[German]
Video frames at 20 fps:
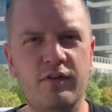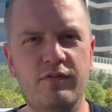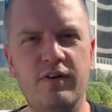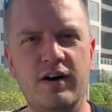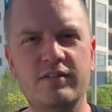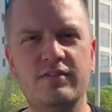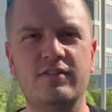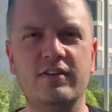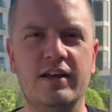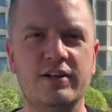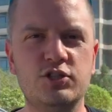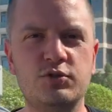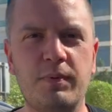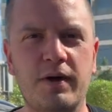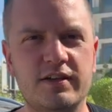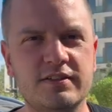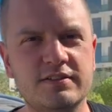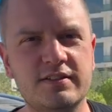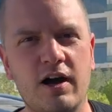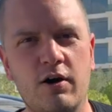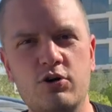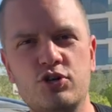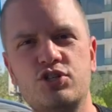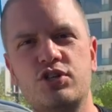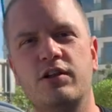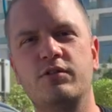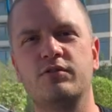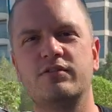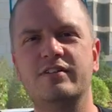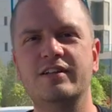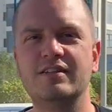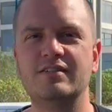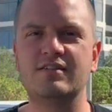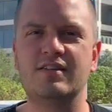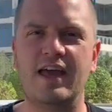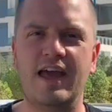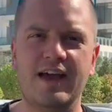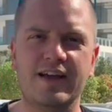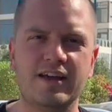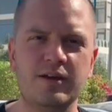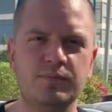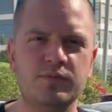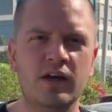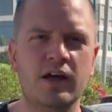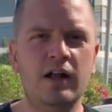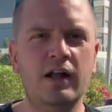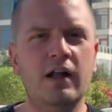was entsprechend die Ausstattungsliste hergibt.